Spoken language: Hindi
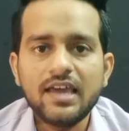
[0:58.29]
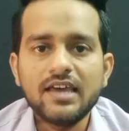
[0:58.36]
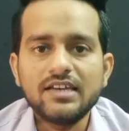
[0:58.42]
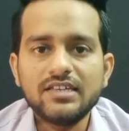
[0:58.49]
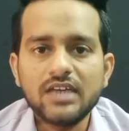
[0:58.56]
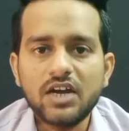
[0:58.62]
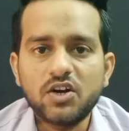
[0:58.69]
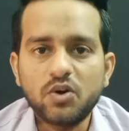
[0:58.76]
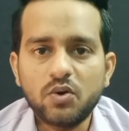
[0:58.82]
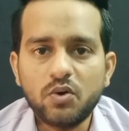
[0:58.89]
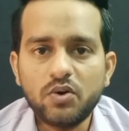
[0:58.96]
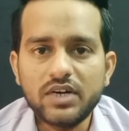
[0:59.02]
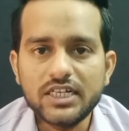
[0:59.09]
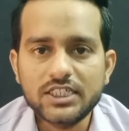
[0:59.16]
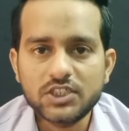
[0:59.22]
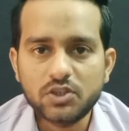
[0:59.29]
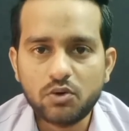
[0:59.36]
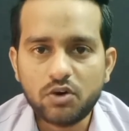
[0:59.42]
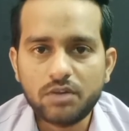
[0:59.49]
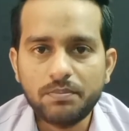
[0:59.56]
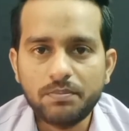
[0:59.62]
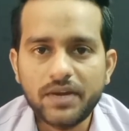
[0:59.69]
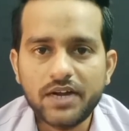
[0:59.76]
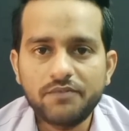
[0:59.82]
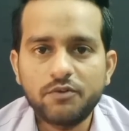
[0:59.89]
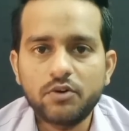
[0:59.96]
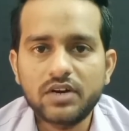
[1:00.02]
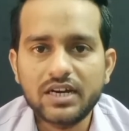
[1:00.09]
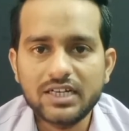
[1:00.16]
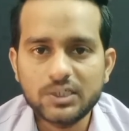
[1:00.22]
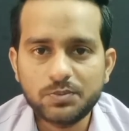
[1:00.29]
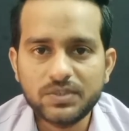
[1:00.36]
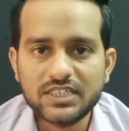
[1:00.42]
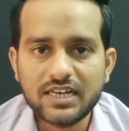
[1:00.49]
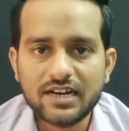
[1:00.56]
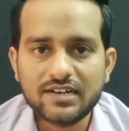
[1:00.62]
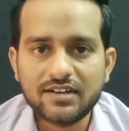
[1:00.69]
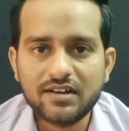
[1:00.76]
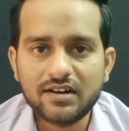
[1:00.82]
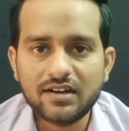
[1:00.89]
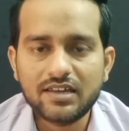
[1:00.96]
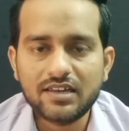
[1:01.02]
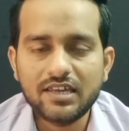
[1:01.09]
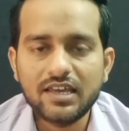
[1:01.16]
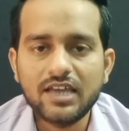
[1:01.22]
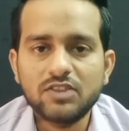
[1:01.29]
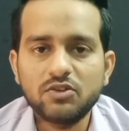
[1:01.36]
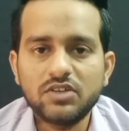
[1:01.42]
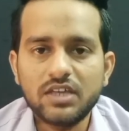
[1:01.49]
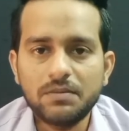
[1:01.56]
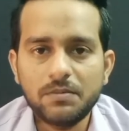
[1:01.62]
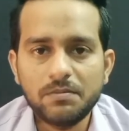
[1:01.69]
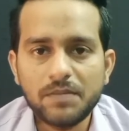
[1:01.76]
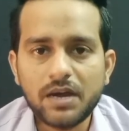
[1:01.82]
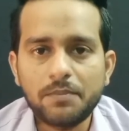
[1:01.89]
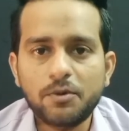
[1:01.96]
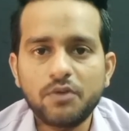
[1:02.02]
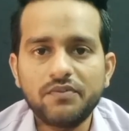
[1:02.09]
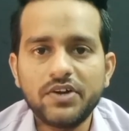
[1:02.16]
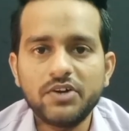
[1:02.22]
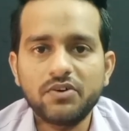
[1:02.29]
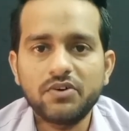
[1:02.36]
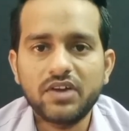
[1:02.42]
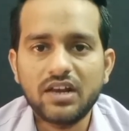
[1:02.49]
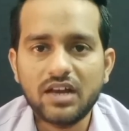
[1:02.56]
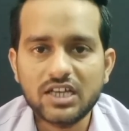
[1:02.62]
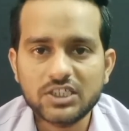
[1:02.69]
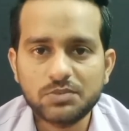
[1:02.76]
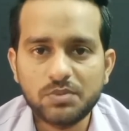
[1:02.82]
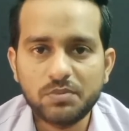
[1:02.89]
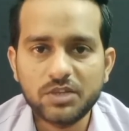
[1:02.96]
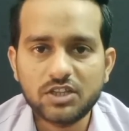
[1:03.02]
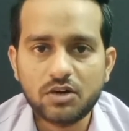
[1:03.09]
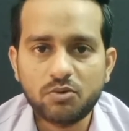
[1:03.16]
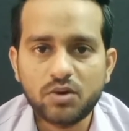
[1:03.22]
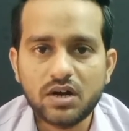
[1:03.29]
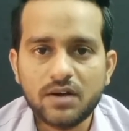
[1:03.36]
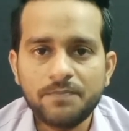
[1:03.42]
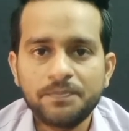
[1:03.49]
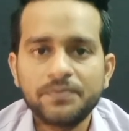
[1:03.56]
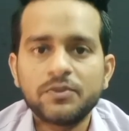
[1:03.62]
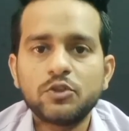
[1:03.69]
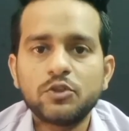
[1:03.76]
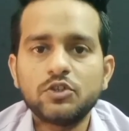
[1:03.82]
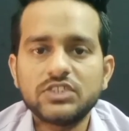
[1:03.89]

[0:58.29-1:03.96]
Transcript: या नो इट्स नॉट मेड फॉर किड्स पे सिलेक्ट कर रखी है तो ये भी मैं आपको वीडियो के लास्ट में बताऊँगा तो